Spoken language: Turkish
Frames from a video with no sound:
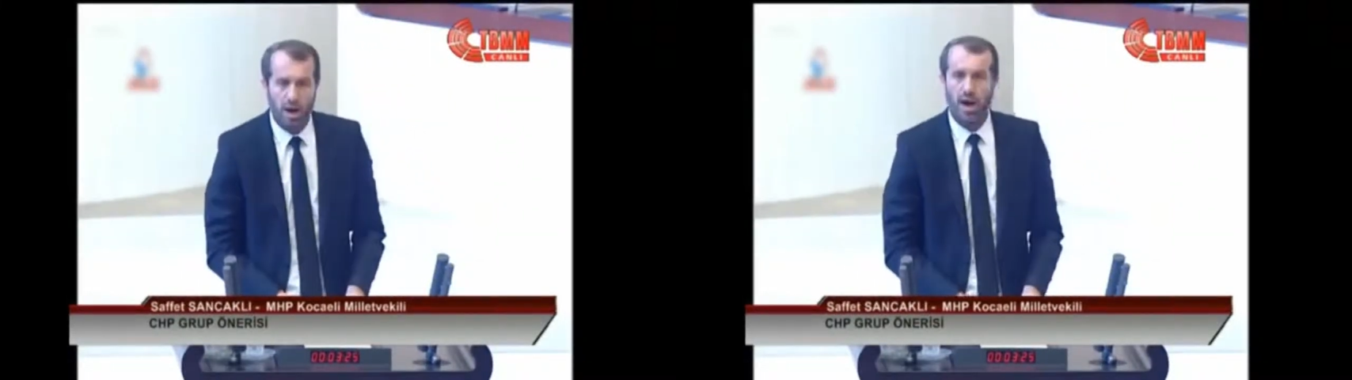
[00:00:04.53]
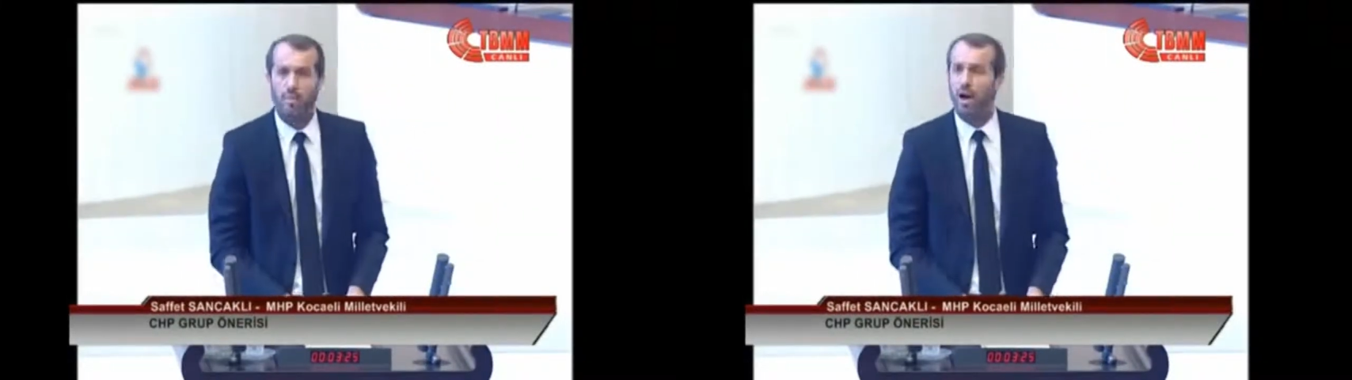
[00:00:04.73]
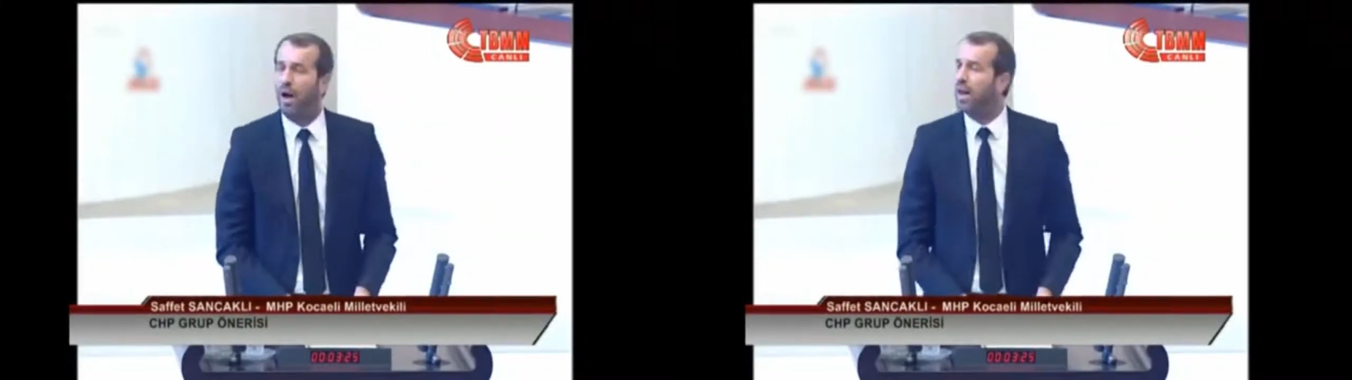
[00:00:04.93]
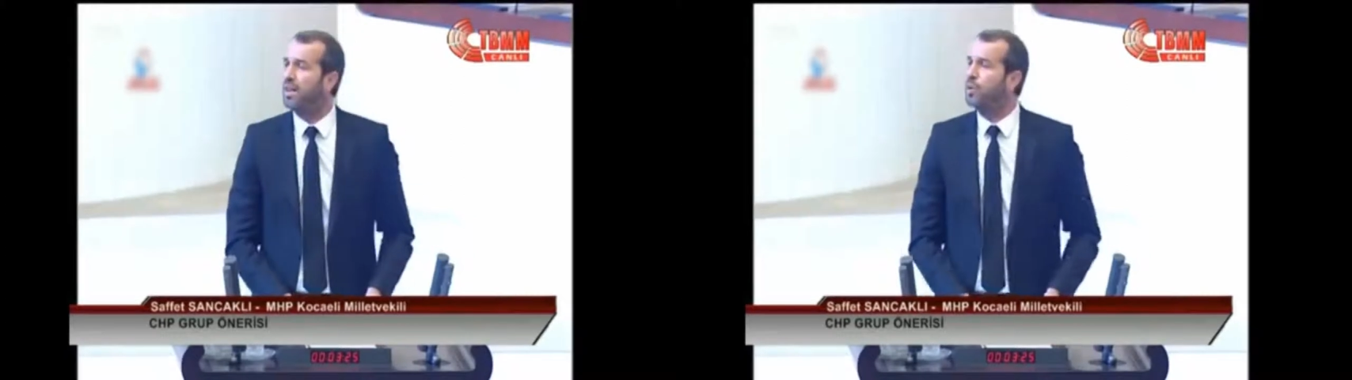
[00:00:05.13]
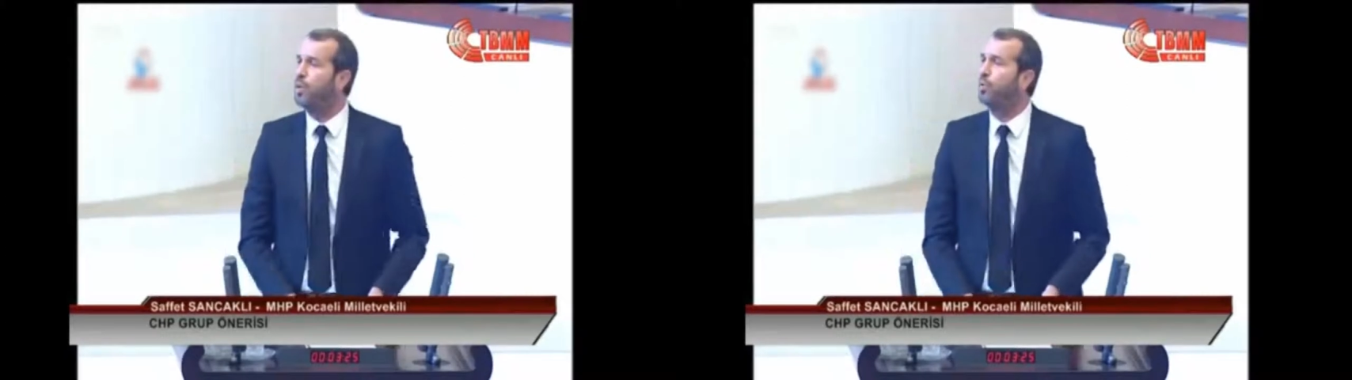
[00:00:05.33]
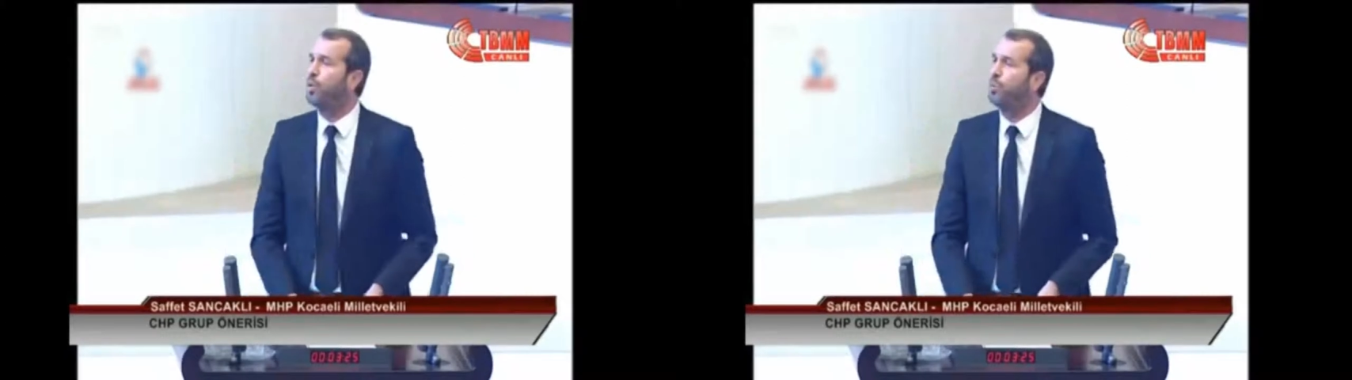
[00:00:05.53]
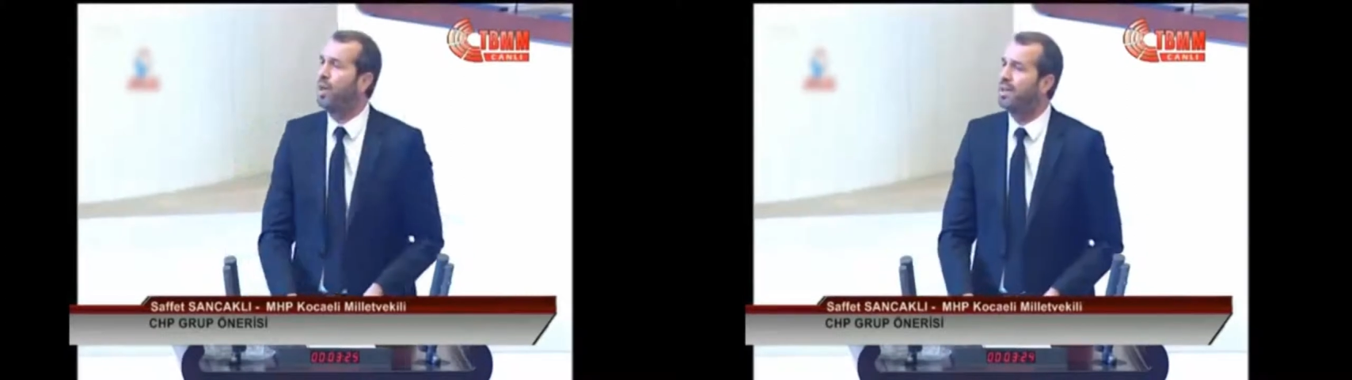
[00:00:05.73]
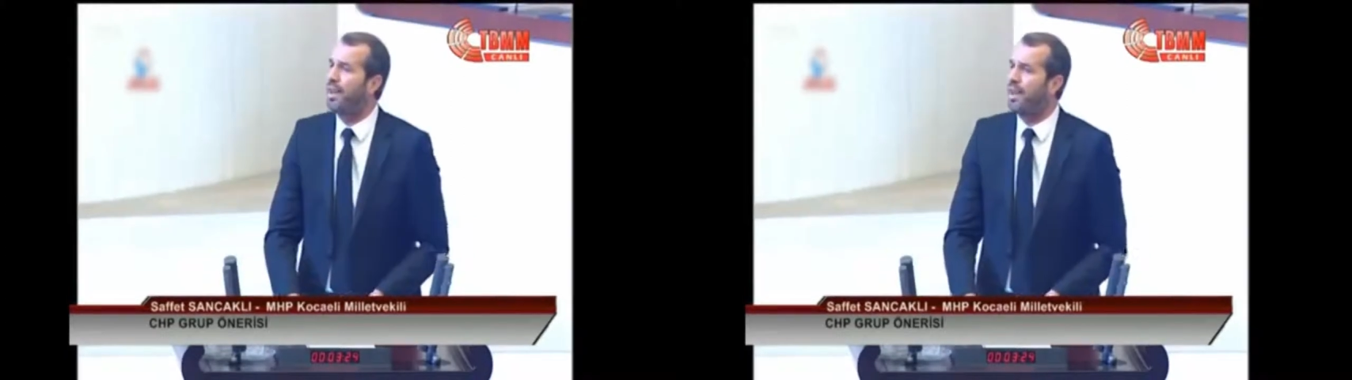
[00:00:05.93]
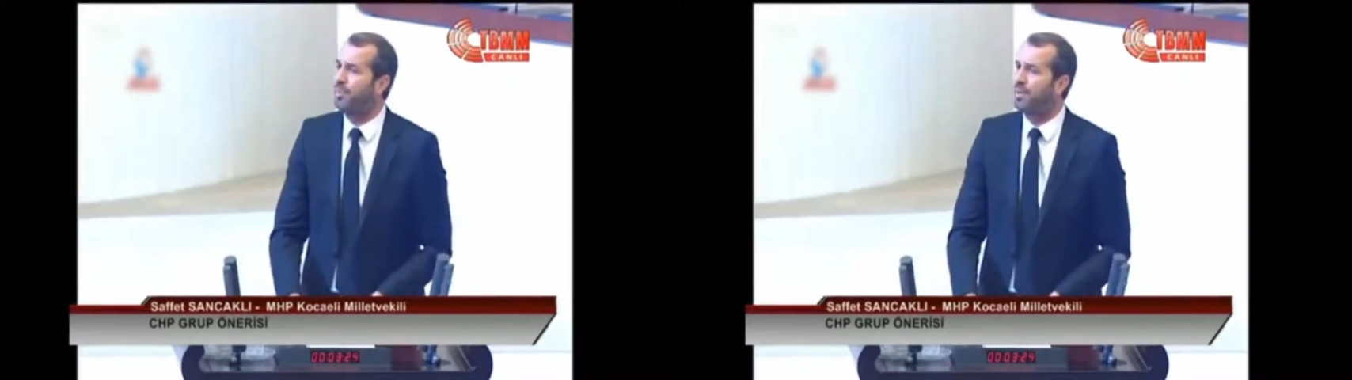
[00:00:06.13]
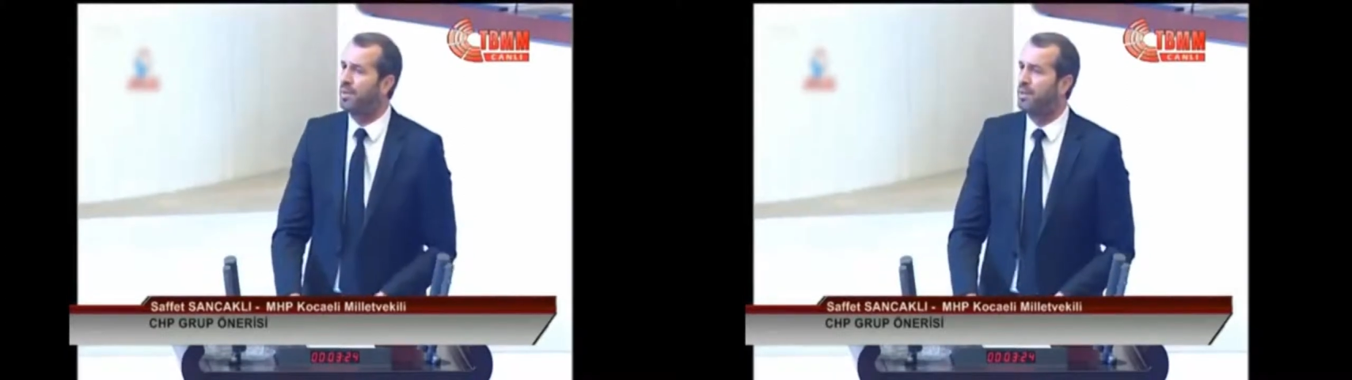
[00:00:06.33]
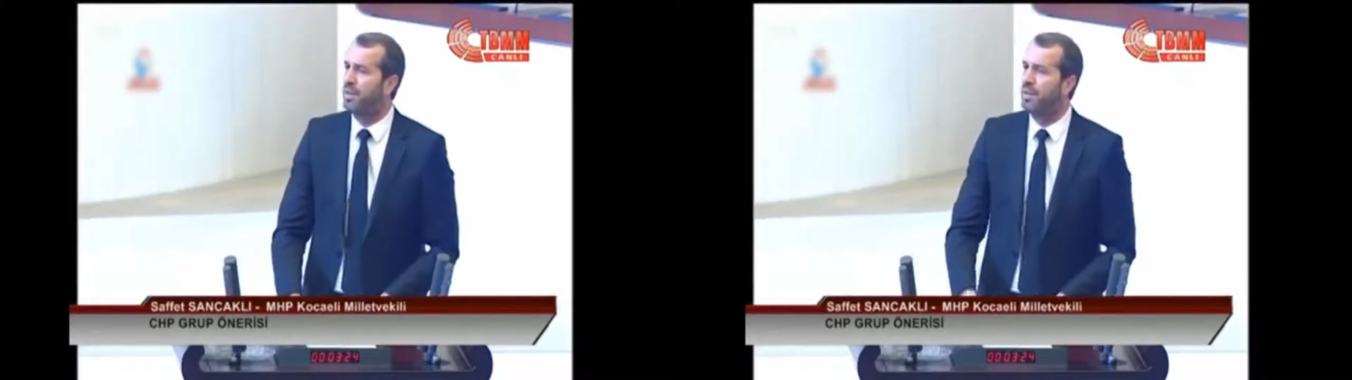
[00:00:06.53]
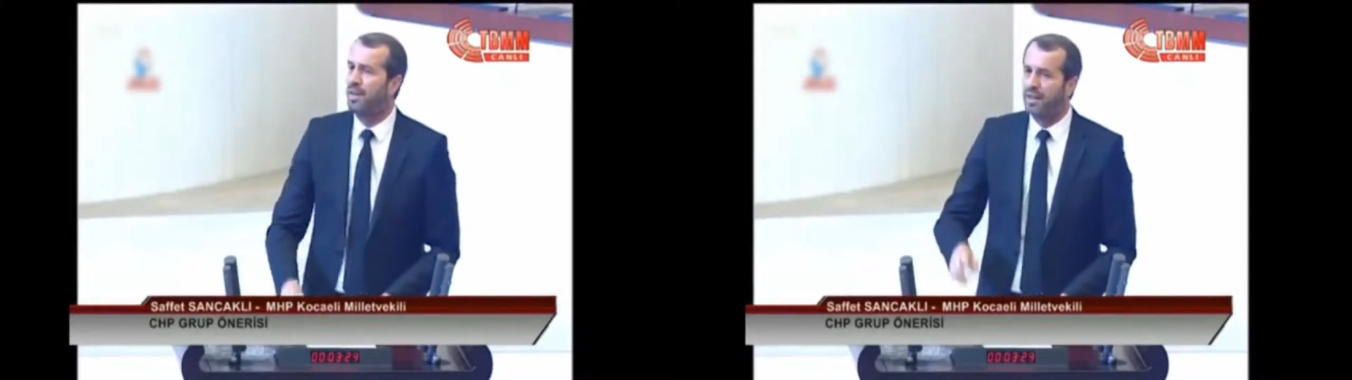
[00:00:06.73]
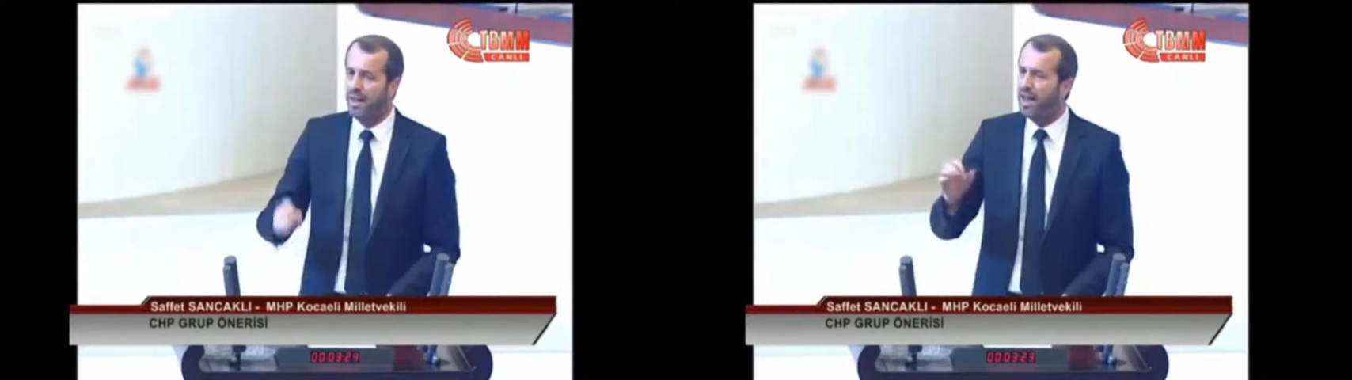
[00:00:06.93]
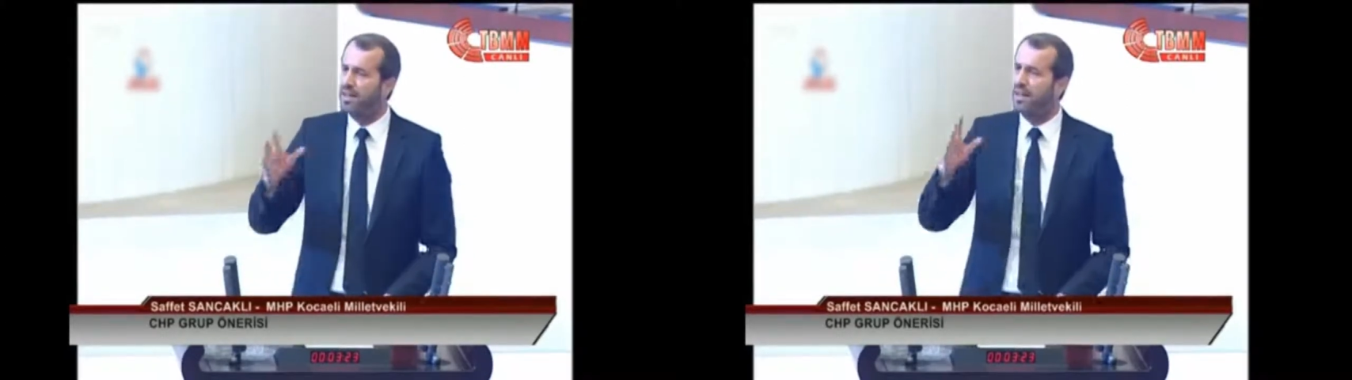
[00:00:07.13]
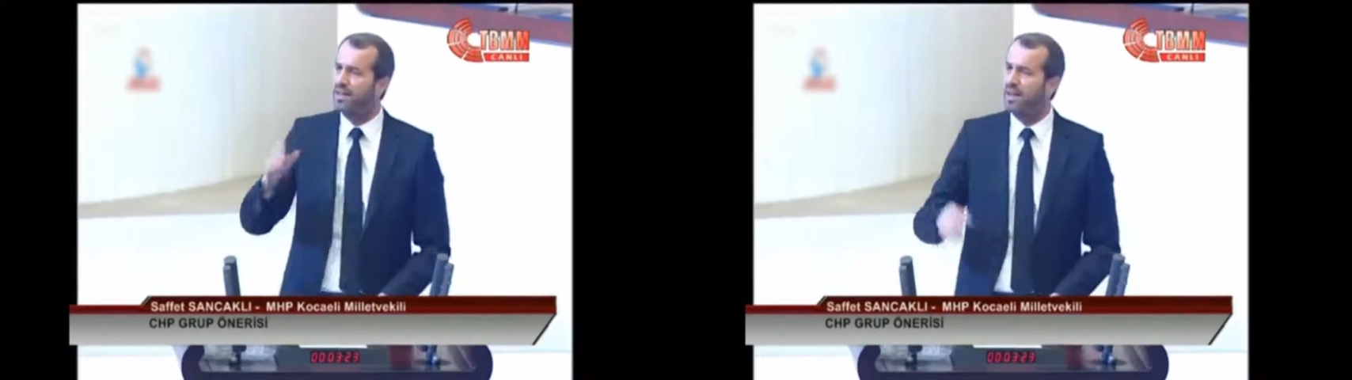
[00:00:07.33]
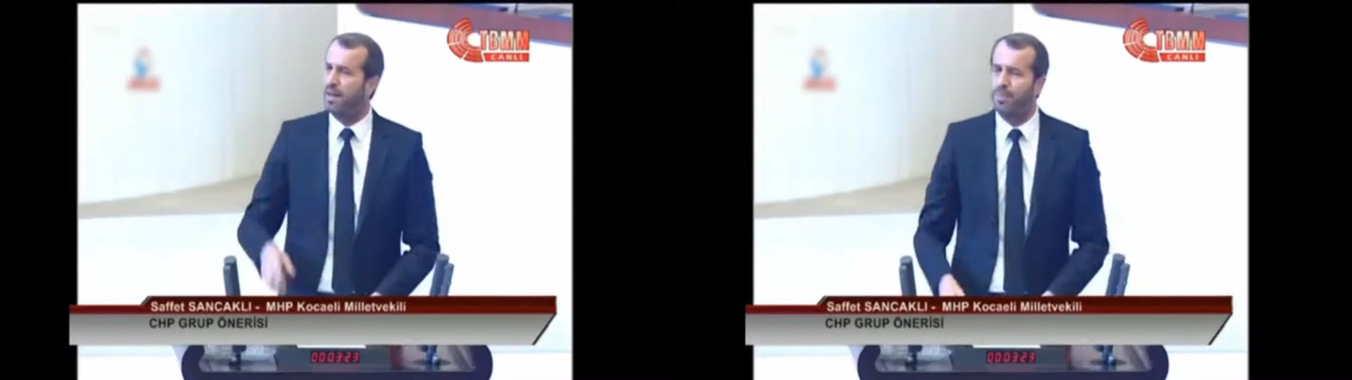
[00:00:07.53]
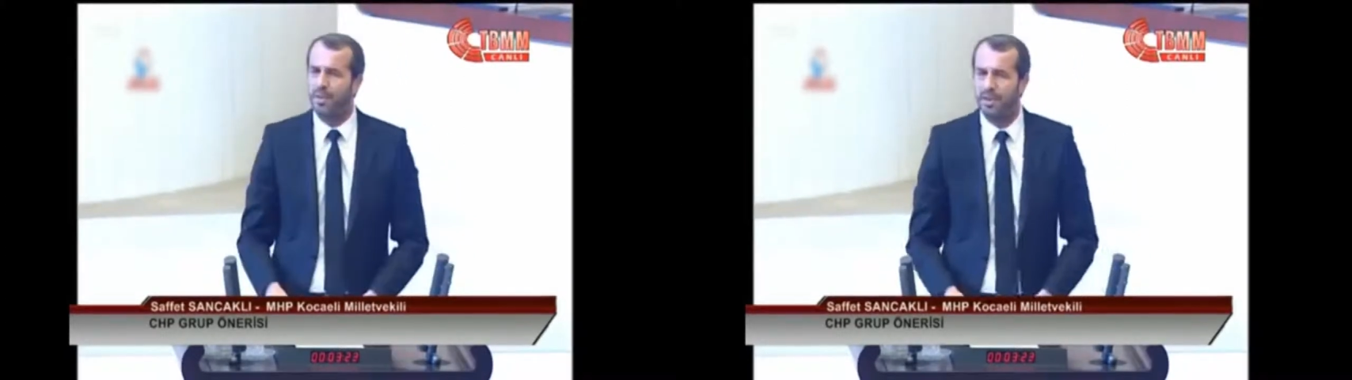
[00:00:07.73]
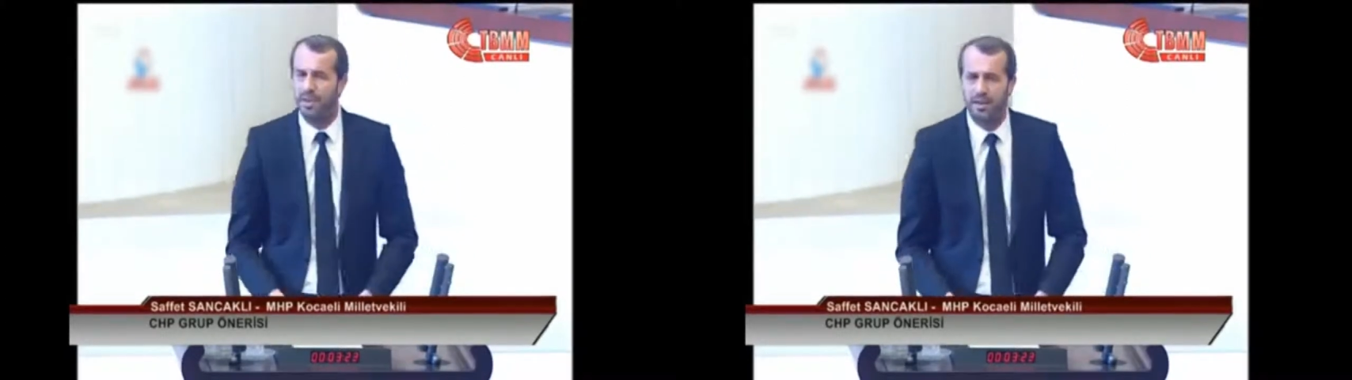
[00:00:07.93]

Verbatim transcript: Ama Arda çok büyük bir hata yaptı. Ne hatası yaptı?